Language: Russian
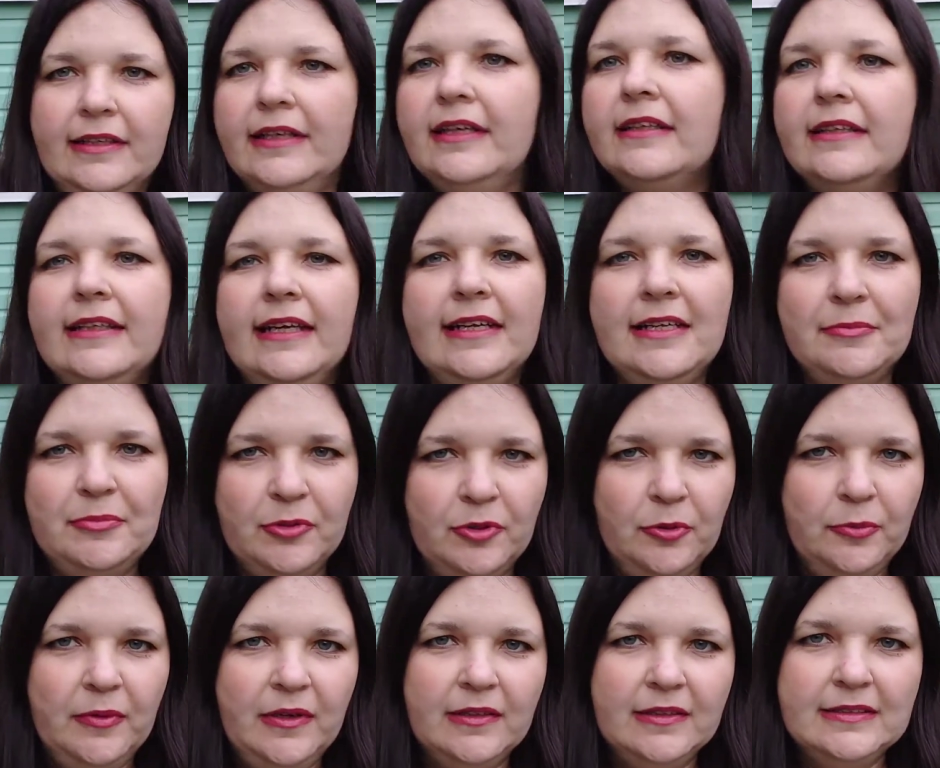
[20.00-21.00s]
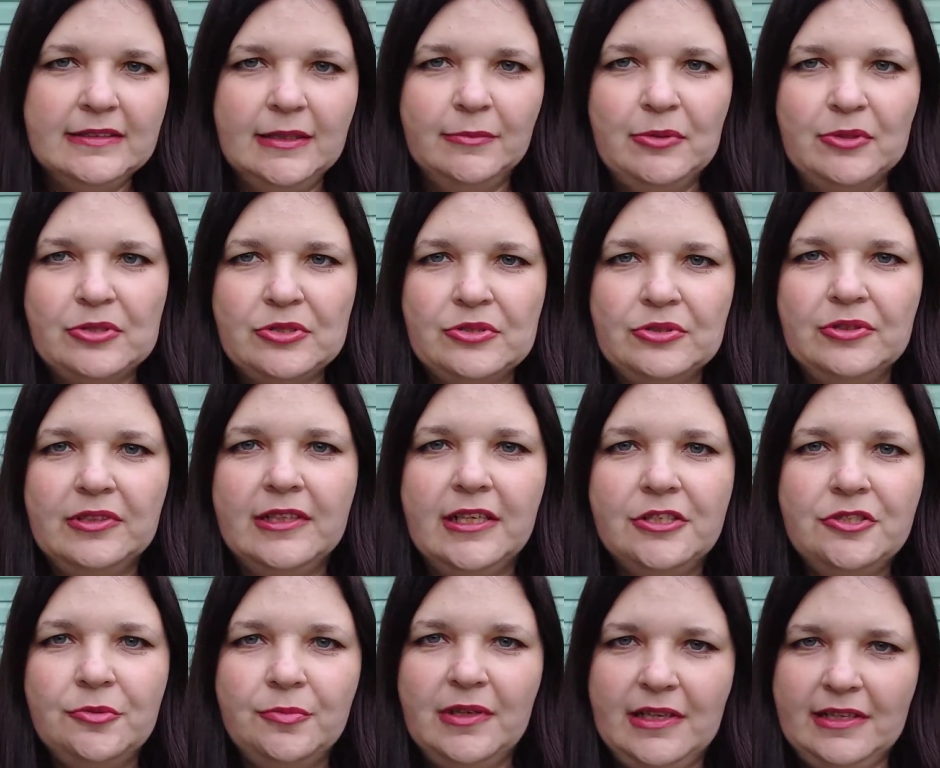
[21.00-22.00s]
Нет, я не покупала заброшенную
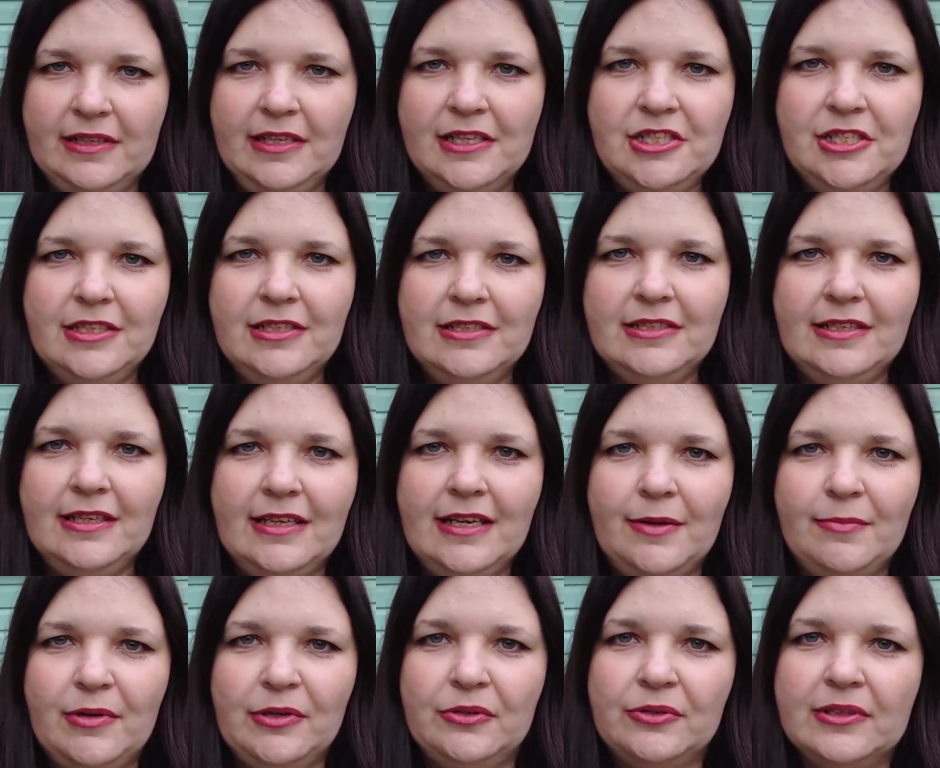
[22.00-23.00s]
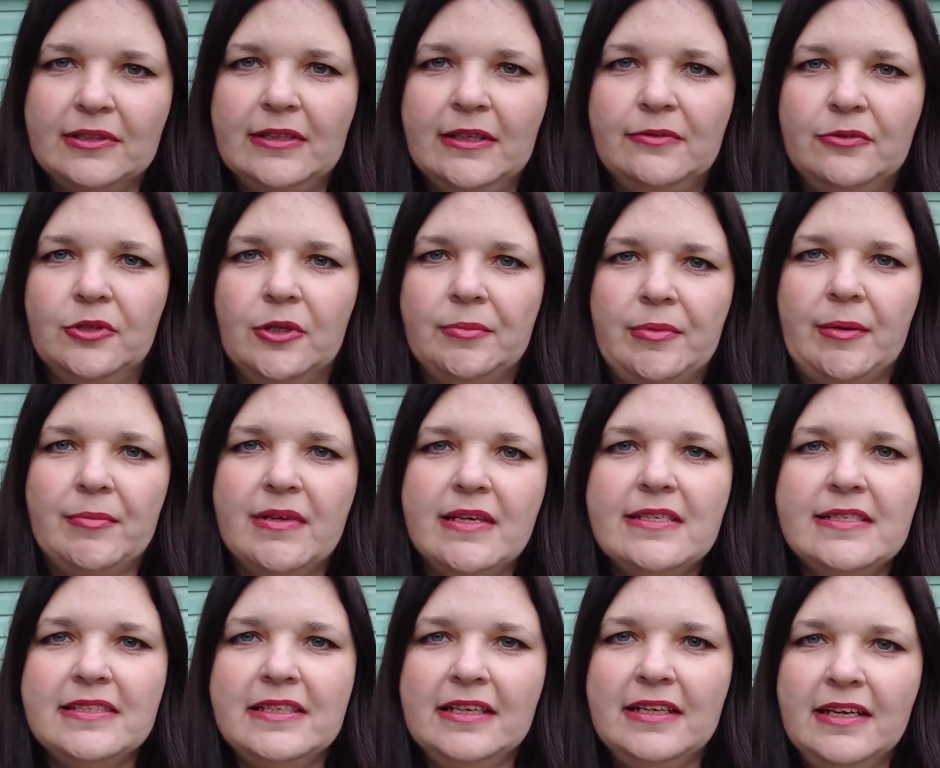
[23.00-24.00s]
дачу. Моя дача – это скорее мое родовое
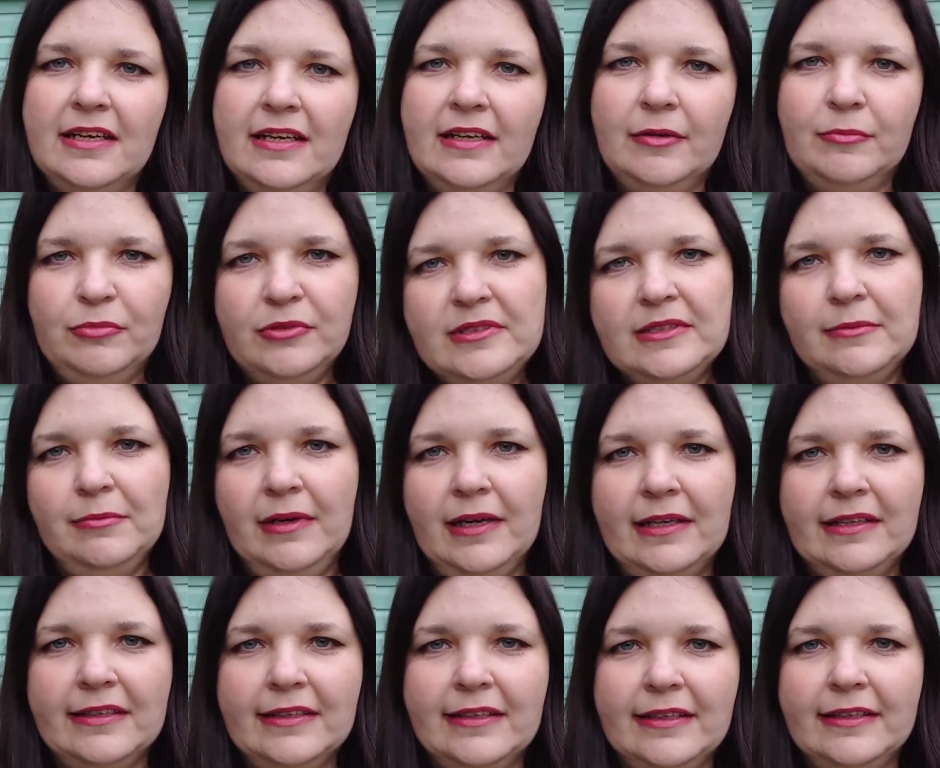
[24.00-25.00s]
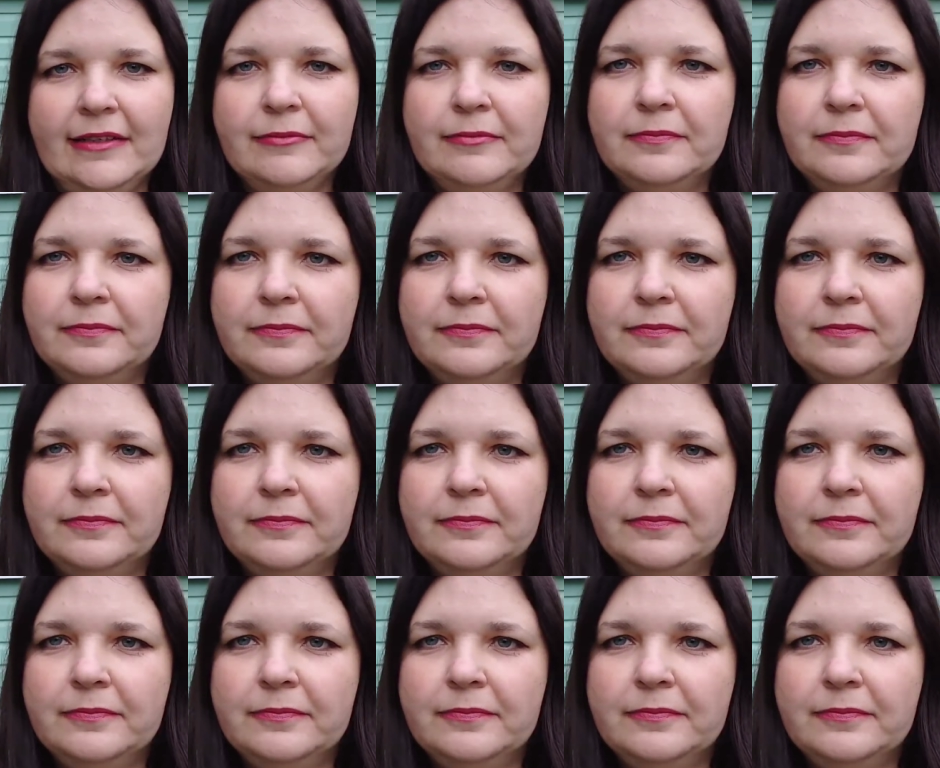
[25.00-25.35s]
поместье, пусть и маленькое.